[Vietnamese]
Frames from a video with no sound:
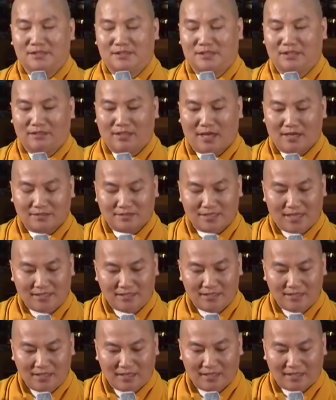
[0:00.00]
Sự thật ra
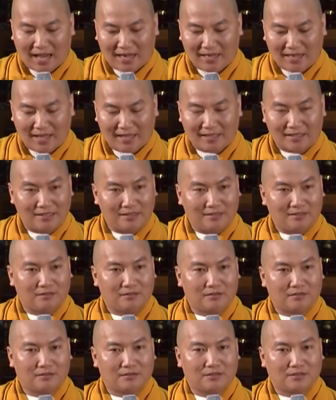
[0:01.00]
những hình ảnh này
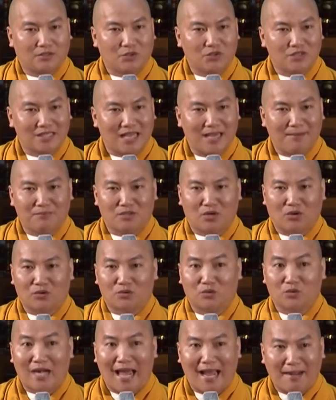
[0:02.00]
tôi xem rồi
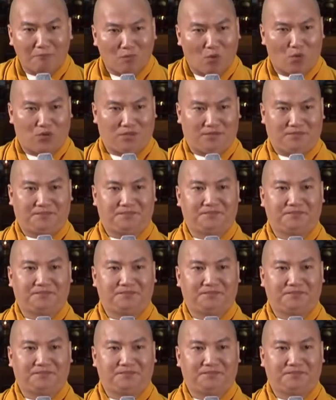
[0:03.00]
tôi đáng buồn.